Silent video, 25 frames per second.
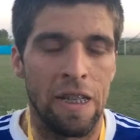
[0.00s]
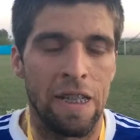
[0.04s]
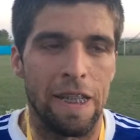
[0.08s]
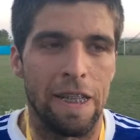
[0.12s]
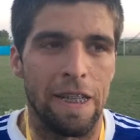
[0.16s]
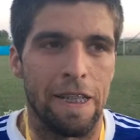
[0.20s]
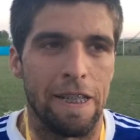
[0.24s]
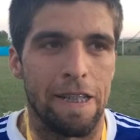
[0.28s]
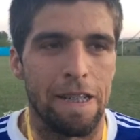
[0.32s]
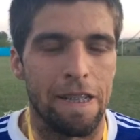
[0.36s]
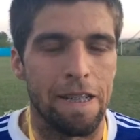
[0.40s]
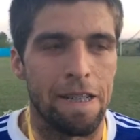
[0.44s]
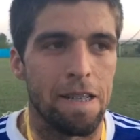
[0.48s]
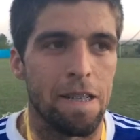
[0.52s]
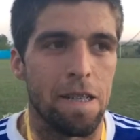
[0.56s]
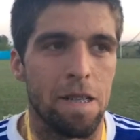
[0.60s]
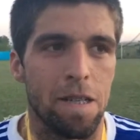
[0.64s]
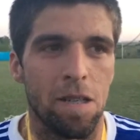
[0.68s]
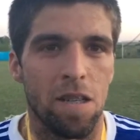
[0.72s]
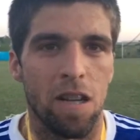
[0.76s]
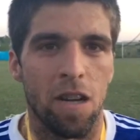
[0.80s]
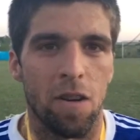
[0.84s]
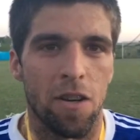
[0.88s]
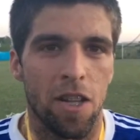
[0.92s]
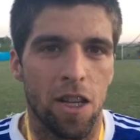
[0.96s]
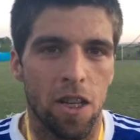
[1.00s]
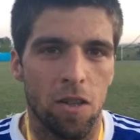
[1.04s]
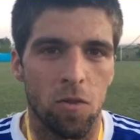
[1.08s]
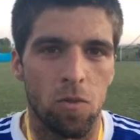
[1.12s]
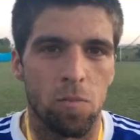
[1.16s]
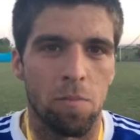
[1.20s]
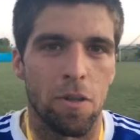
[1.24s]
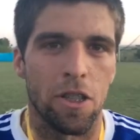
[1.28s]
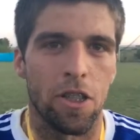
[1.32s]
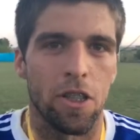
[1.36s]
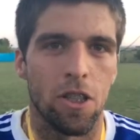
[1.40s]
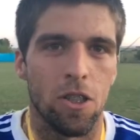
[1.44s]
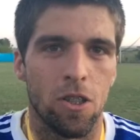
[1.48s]
Eh, la verdad que fue
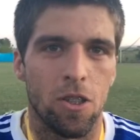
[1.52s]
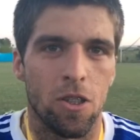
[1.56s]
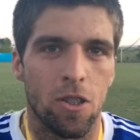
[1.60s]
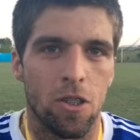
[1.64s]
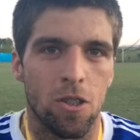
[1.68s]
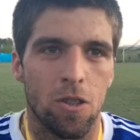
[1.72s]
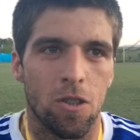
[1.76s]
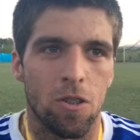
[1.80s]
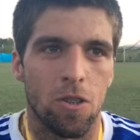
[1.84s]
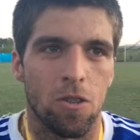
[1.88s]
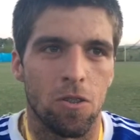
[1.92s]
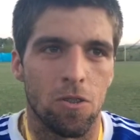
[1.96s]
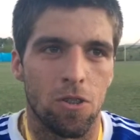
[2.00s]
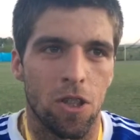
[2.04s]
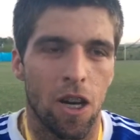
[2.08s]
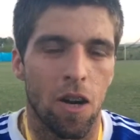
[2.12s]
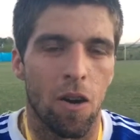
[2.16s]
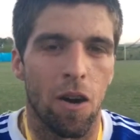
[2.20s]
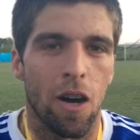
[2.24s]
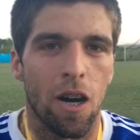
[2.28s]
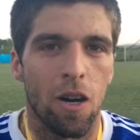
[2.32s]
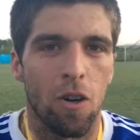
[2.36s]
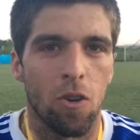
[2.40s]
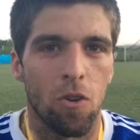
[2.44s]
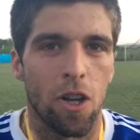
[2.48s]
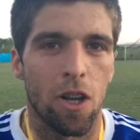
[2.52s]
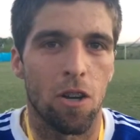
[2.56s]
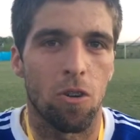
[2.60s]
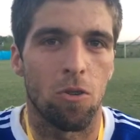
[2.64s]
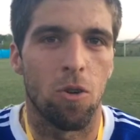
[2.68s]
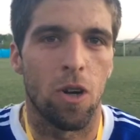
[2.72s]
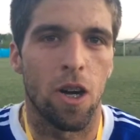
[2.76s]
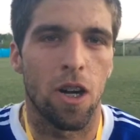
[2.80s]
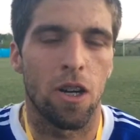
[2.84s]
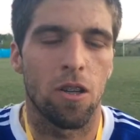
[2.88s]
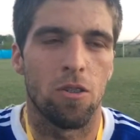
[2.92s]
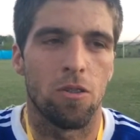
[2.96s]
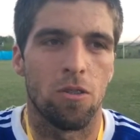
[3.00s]
un partido trabado de
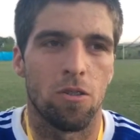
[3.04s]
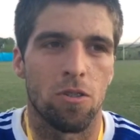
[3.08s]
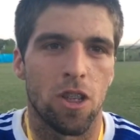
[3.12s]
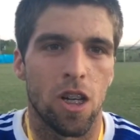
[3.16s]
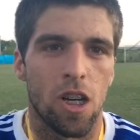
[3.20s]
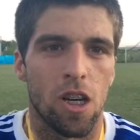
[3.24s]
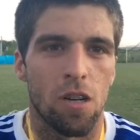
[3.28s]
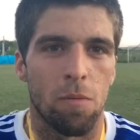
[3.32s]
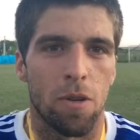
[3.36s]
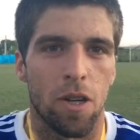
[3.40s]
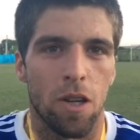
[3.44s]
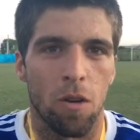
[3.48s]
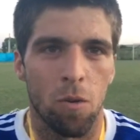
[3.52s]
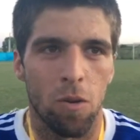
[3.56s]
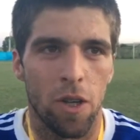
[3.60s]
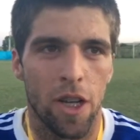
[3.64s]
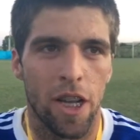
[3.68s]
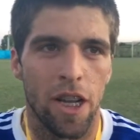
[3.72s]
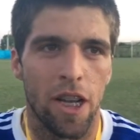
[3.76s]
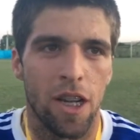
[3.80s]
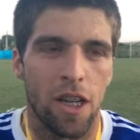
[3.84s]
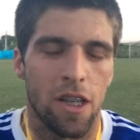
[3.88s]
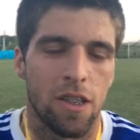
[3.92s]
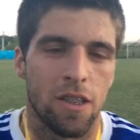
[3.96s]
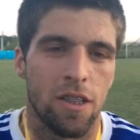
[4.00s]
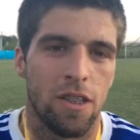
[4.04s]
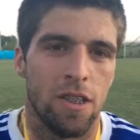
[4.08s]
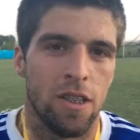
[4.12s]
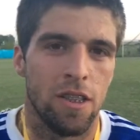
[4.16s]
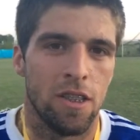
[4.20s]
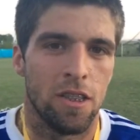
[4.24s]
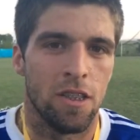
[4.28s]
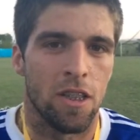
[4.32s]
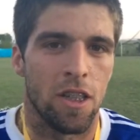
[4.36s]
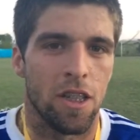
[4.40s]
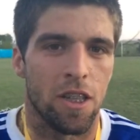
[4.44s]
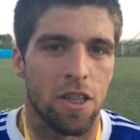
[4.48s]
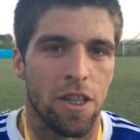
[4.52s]
arco a arco, estaba para cualquiera.
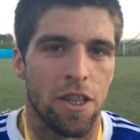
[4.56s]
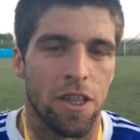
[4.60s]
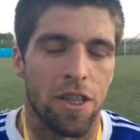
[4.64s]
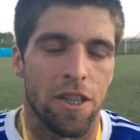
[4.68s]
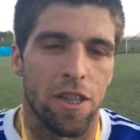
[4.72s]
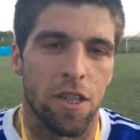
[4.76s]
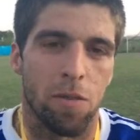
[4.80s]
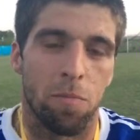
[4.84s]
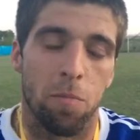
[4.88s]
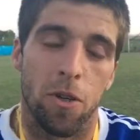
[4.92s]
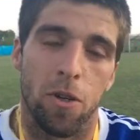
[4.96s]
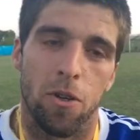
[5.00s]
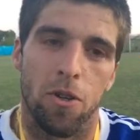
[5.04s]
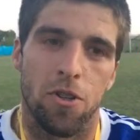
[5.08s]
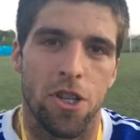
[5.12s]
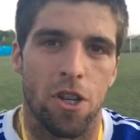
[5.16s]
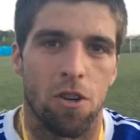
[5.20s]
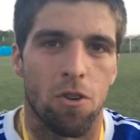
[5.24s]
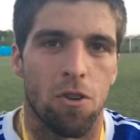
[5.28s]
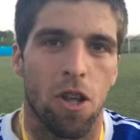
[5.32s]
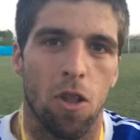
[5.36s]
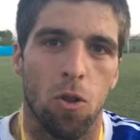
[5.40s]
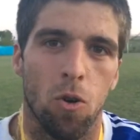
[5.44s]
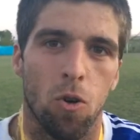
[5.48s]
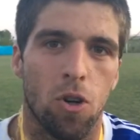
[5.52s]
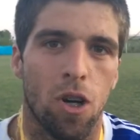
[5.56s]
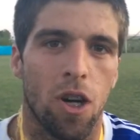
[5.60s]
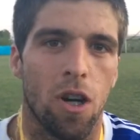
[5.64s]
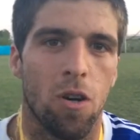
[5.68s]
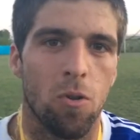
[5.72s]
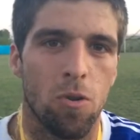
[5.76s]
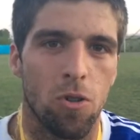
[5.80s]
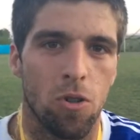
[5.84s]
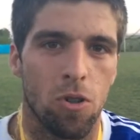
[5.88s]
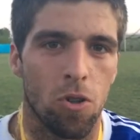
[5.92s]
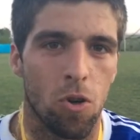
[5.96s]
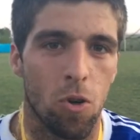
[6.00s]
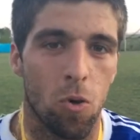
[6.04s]
Eh, después nos echaron a dos cada
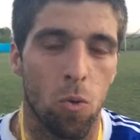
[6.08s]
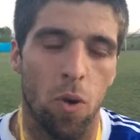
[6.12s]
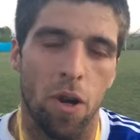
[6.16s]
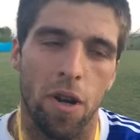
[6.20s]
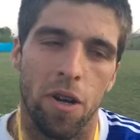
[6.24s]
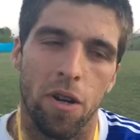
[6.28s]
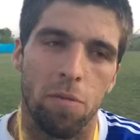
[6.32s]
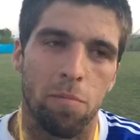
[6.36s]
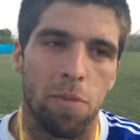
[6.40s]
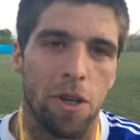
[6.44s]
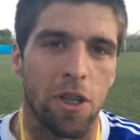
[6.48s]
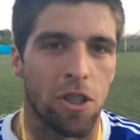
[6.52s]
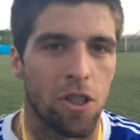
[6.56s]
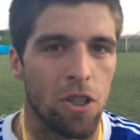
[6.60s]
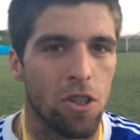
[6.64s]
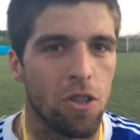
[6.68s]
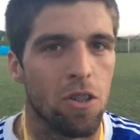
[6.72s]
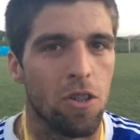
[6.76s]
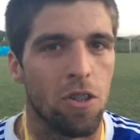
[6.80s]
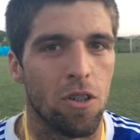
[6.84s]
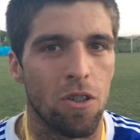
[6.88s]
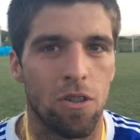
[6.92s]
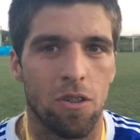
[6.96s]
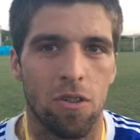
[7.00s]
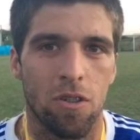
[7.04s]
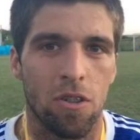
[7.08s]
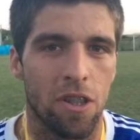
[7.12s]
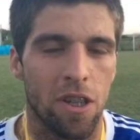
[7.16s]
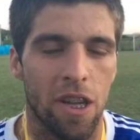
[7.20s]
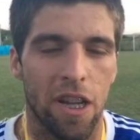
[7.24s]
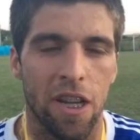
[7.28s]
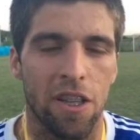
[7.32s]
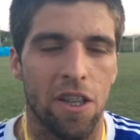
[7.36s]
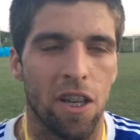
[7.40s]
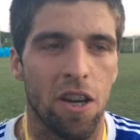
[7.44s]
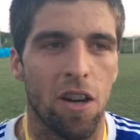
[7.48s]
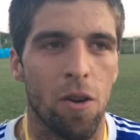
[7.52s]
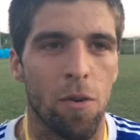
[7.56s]
uno con nueve, un partido
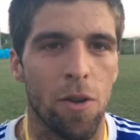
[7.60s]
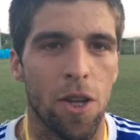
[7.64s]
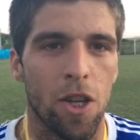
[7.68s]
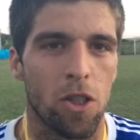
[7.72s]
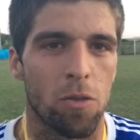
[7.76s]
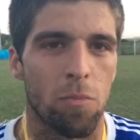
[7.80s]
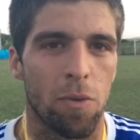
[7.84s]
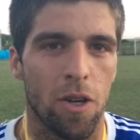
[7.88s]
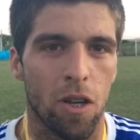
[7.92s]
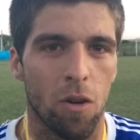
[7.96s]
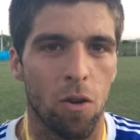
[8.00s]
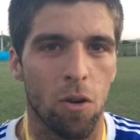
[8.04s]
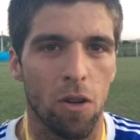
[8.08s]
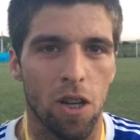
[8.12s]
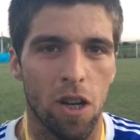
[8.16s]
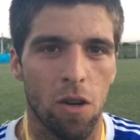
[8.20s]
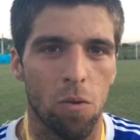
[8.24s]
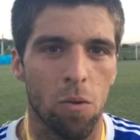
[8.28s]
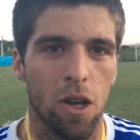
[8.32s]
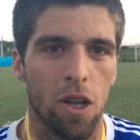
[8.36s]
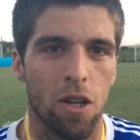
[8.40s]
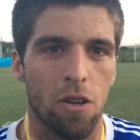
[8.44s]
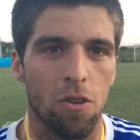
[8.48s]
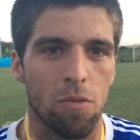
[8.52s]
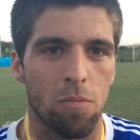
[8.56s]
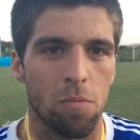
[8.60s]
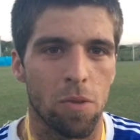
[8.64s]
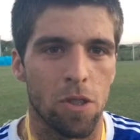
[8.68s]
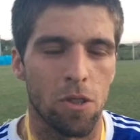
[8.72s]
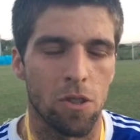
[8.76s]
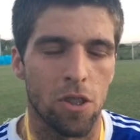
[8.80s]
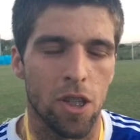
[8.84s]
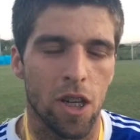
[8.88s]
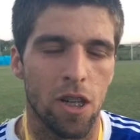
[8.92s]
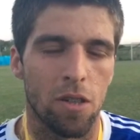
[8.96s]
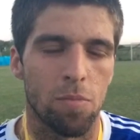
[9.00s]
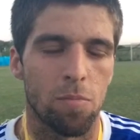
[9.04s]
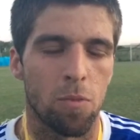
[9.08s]
que estaba abierto para cualquier cuadro,
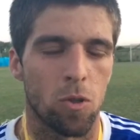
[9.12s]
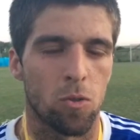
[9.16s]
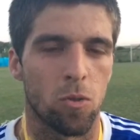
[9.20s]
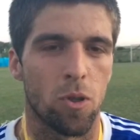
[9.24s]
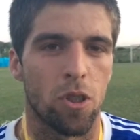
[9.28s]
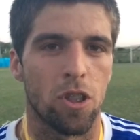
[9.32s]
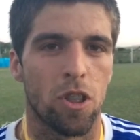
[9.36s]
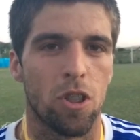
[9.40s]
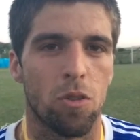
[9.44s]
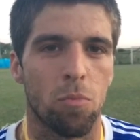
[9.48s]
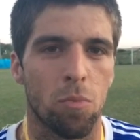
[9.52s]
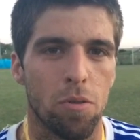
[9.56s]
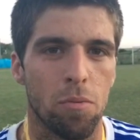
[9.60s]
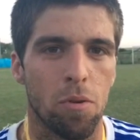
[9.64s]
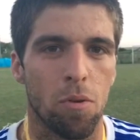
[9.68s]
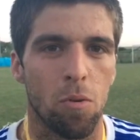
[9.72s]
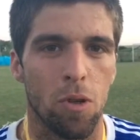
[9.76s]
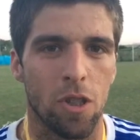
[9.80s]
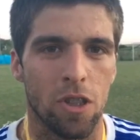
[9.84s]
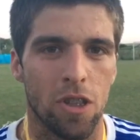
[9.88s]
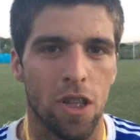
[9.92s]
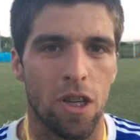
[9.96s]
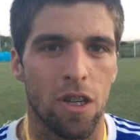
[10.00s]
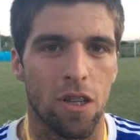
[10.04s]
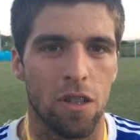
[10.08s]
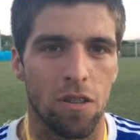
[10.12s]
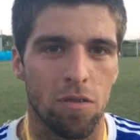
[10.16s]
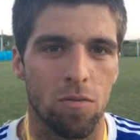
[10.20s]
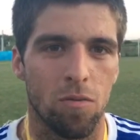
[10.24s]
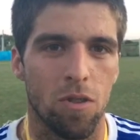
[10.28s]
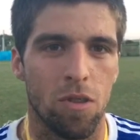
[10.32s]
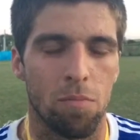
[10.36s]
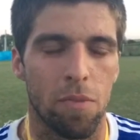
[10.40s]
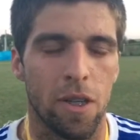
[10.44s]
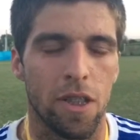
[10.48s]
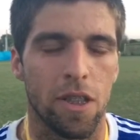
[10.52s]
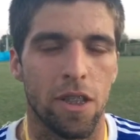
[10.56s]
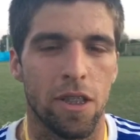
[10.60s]
pero por suerte lo pudimos aguantar
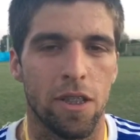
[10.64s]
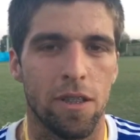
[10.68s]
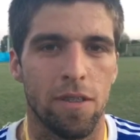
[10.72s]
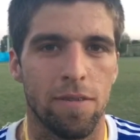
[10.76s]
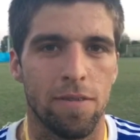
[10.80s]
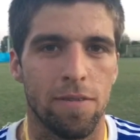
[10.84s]
un empate.